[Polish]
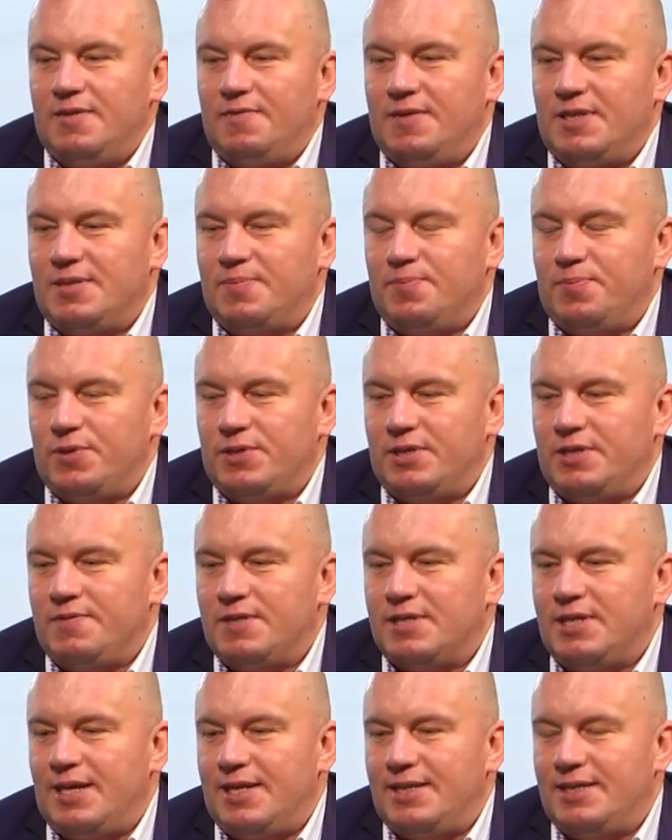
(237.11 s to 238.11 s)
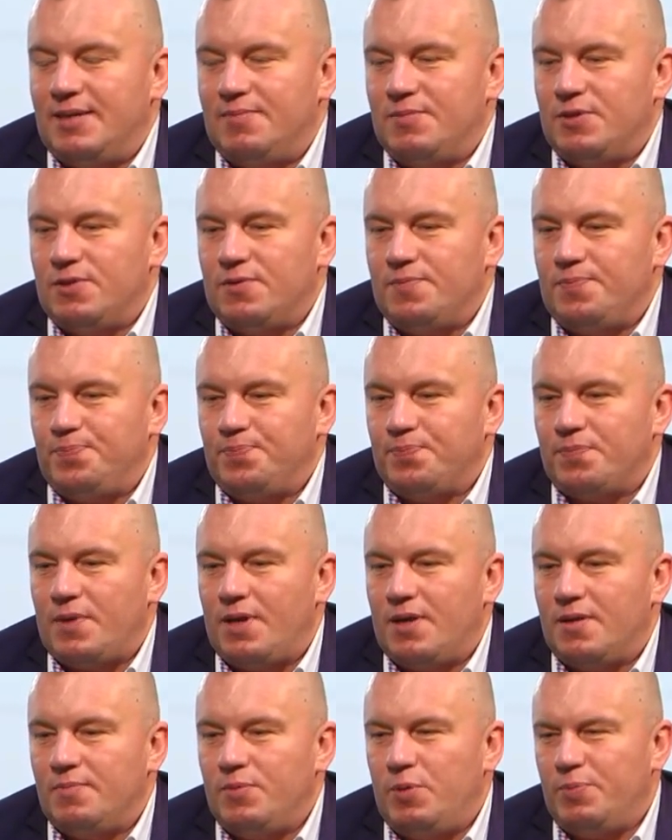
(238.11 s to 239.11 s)
Więc pod tym względem no,
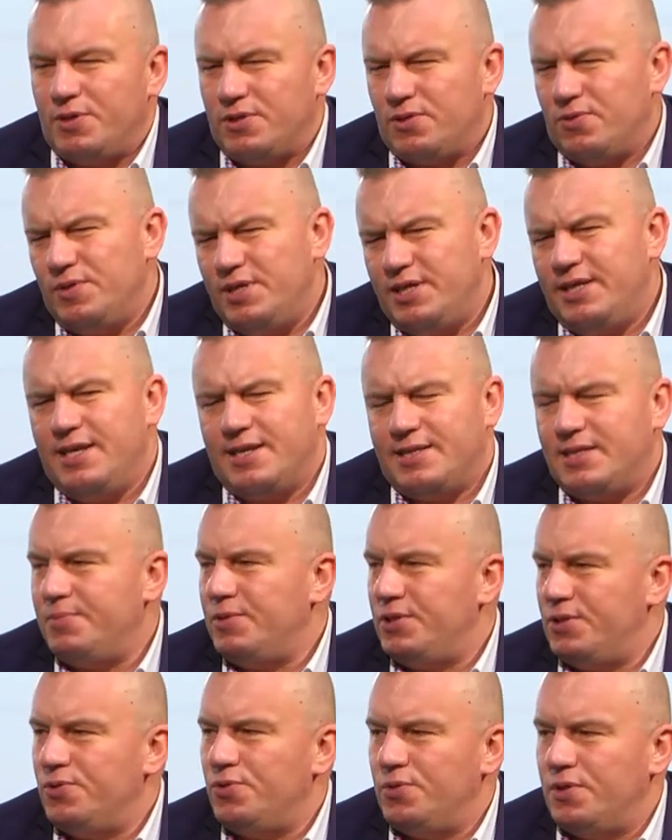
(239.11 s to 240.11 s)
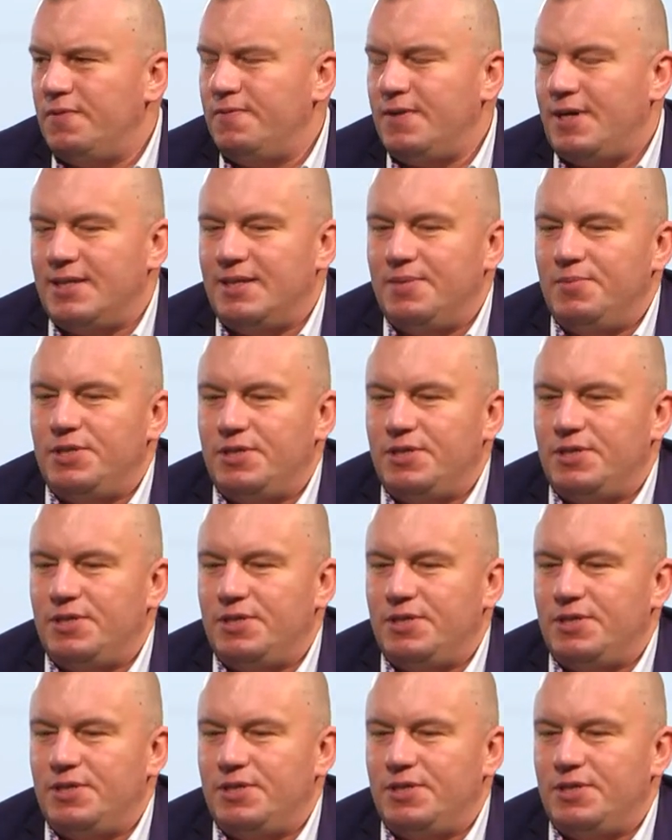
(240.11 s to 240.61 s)
po prostu nikt nie chce być oszukiwany, mi